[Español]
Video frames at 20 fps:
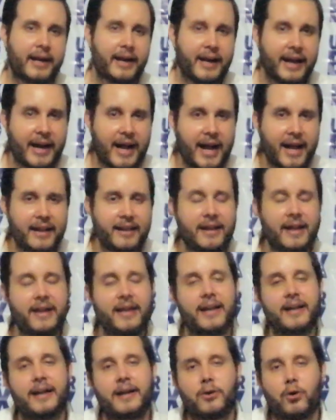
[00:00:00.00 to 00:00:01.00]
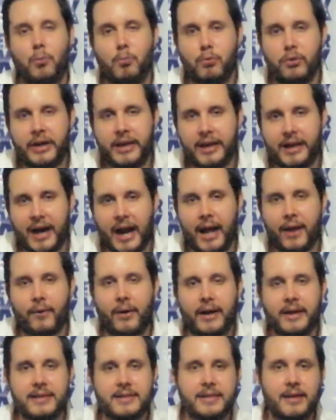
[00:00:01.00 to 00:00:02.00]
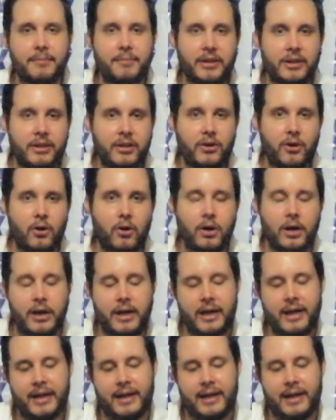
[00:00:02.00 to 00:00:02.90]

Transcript: grande y en el comunicado ahí se emitió